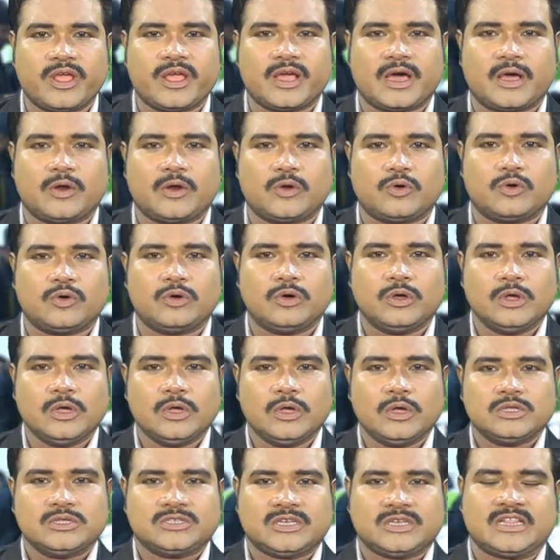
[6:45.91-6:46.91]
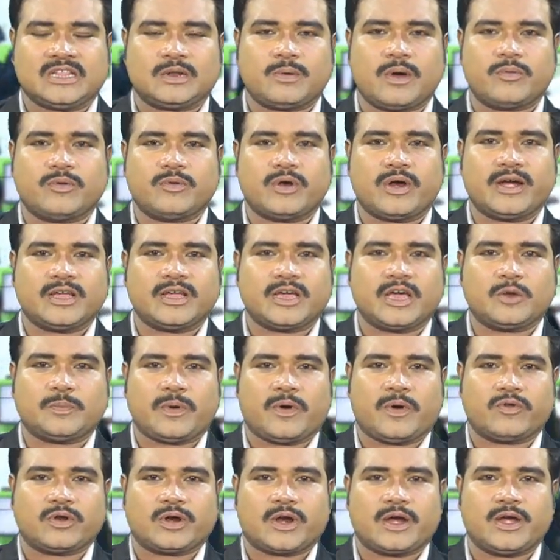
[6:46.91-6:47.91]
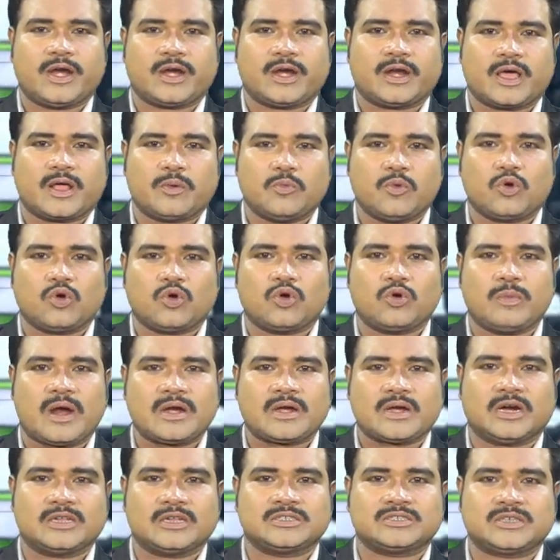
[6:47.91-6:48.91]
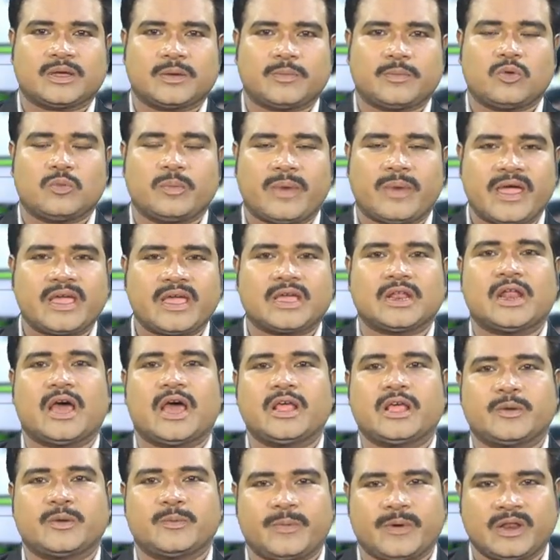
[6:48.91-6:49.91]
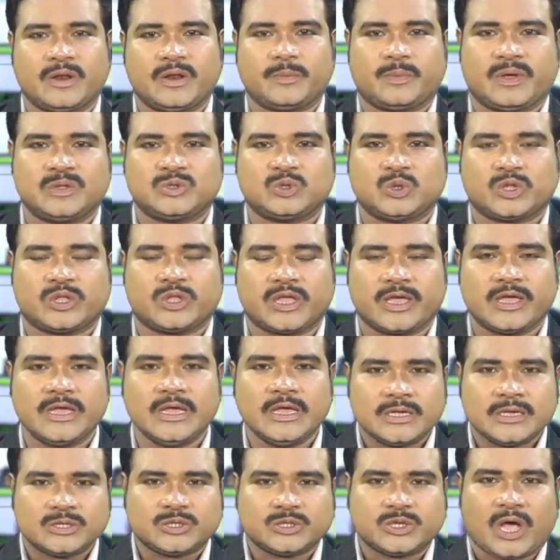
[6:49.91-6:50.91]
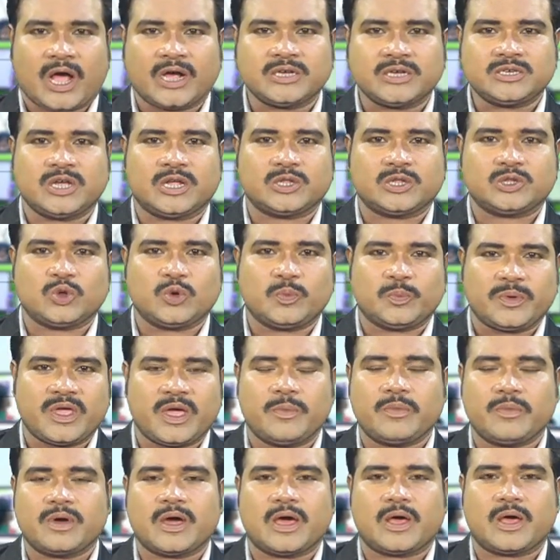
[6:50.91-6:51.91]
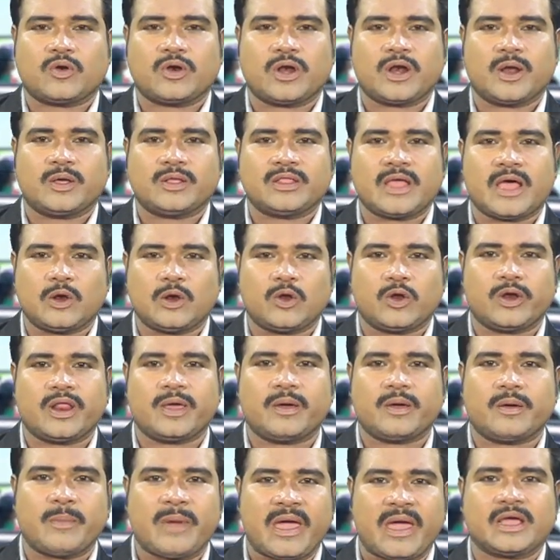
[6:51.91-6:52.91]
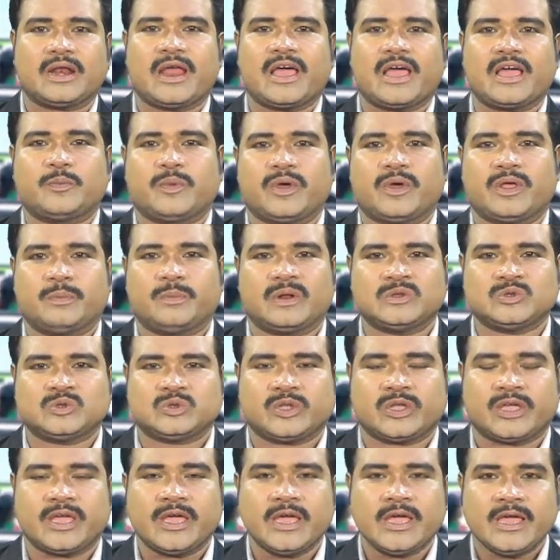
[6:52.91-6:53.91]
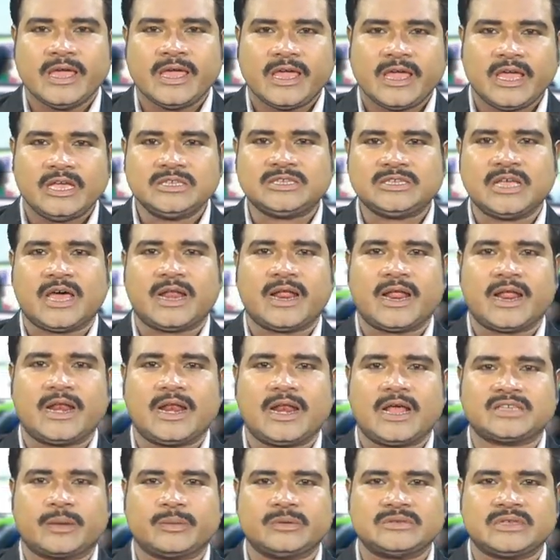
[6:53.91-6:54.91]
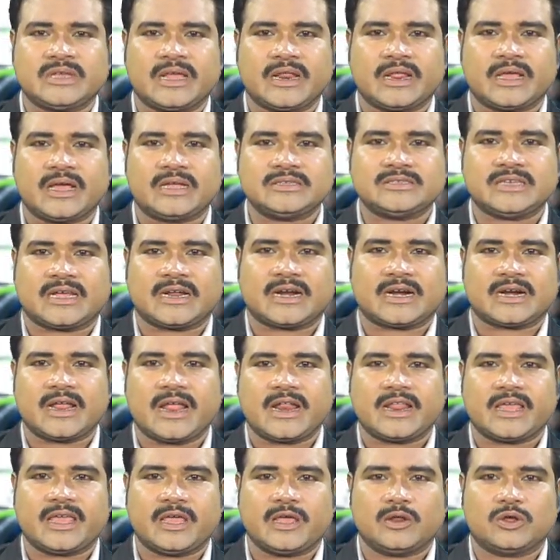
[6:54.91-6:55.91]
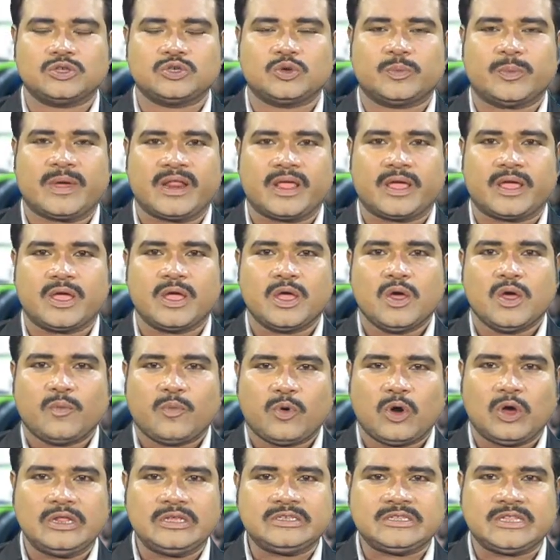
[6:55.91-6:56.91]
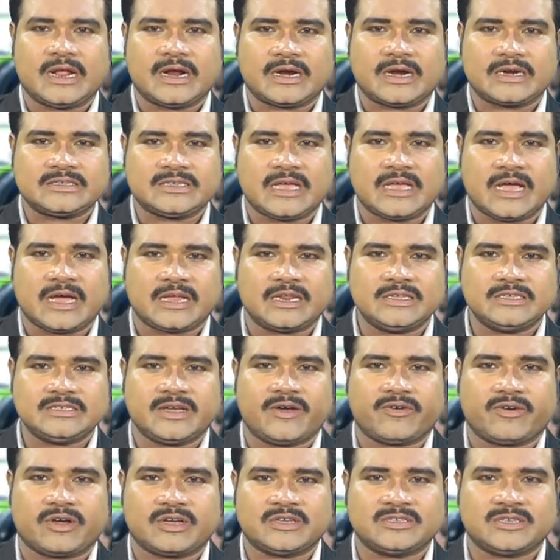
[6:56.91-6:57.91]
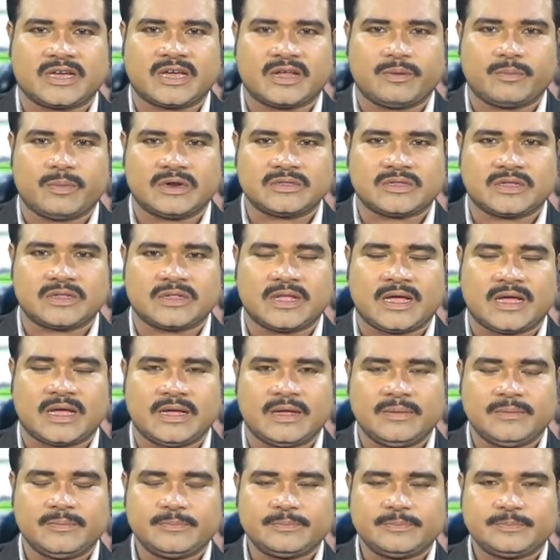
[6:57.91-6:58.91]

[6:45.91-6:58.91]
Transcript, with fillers: మోడీ గారు చంద్రబాబు నాయుడు గారు పవన్ కళ్యాణ్ గారు ముగ్గురు మాట్లాడిన సభలో మైకులు ఆగిపోయిన పరిస్థితి సాక్షాత్తు పిఎం గారు ఉన్న దానిలోనే మైకులు ఆగిపోయిన పరిస్థితి ఈసారైనా సభ సరిగ్గా జరగడానికి ఈరోజు మరి పోలీసులు అక్కడ సహకరించే అవకాశం కనబడుతుందా